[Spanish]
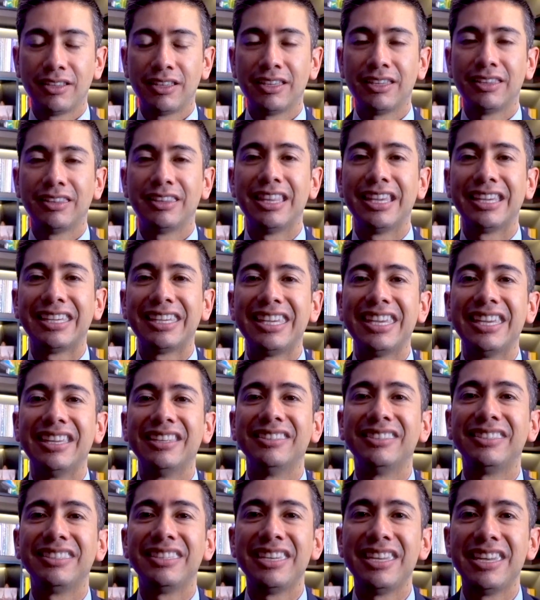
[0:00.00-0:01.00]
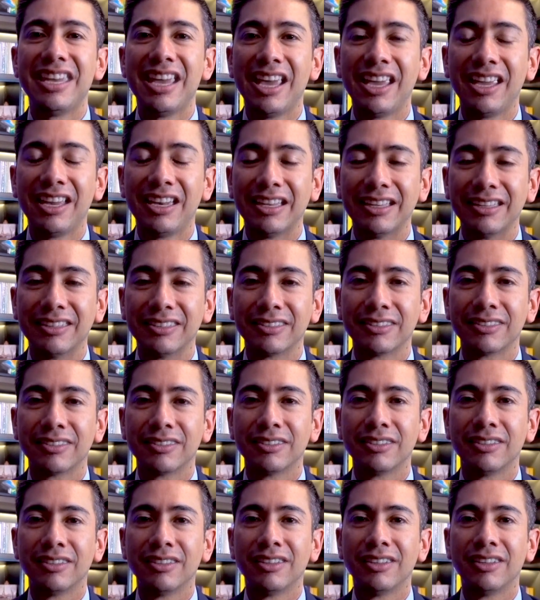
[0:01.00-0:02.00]
de quien sí eres.
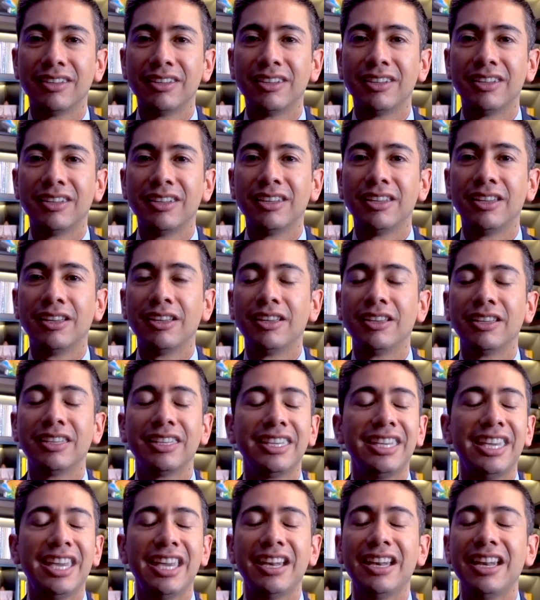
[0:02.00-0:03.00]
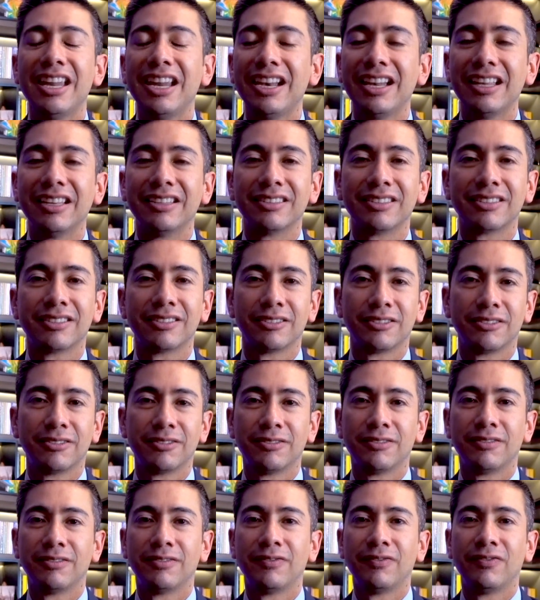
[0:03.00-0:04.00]
¿Quién eres?
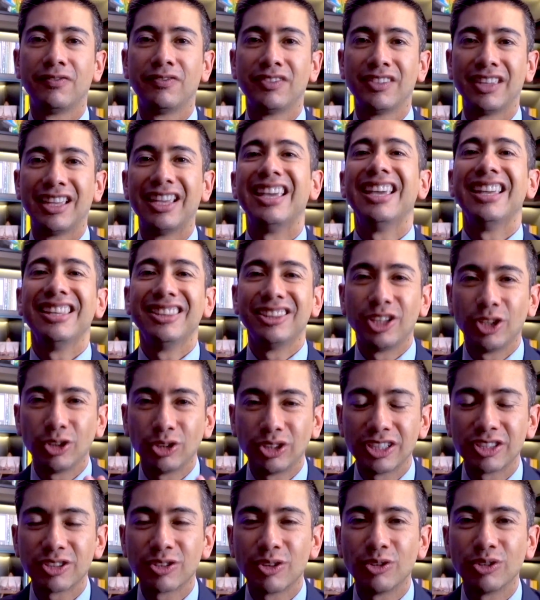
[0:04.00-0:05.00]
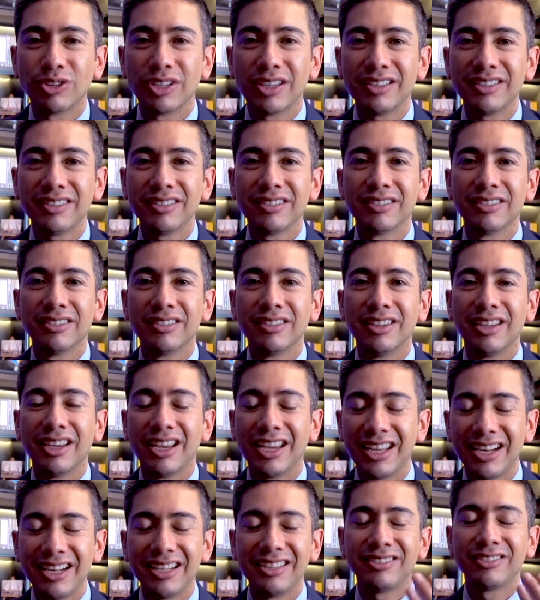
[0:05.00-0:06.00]
Entre otras cosas,
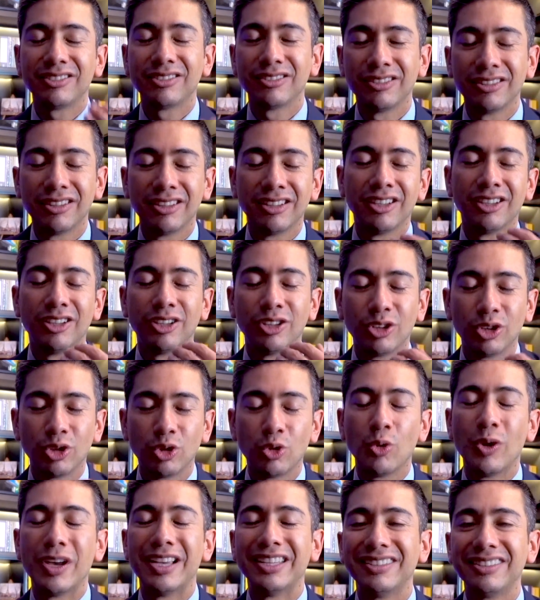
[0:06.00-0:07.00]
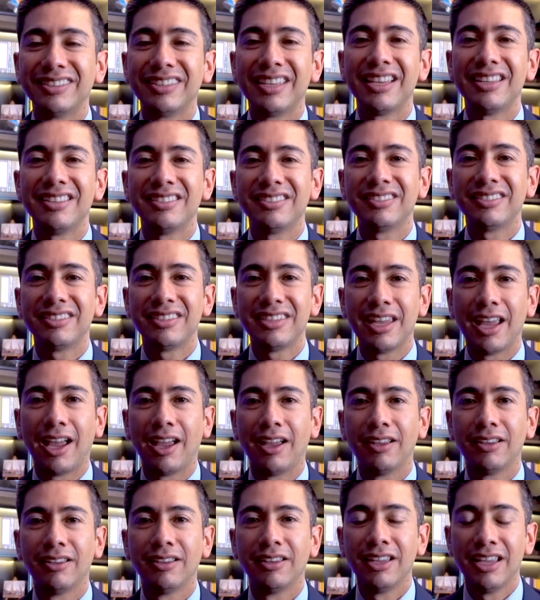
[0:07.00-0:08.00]
eres tu esencia,
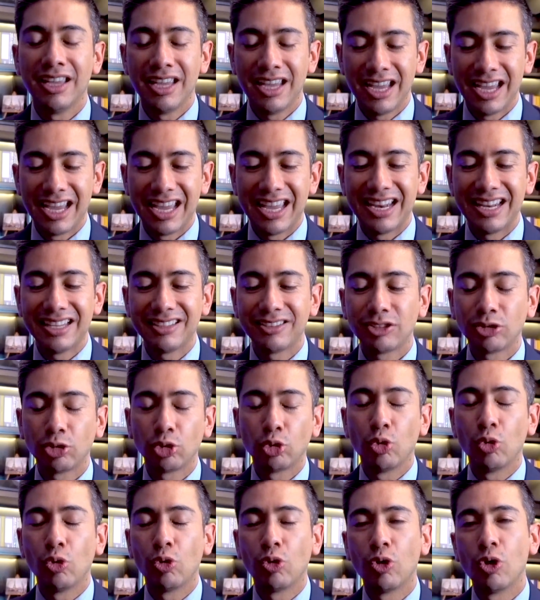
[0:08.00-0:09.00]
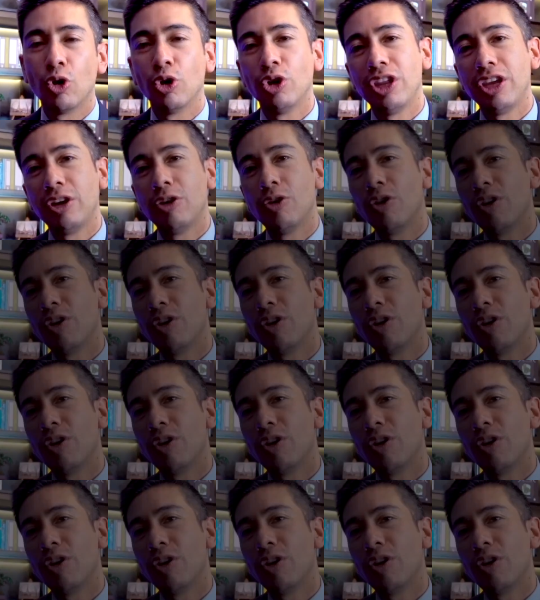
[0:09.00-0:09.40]
eres tu código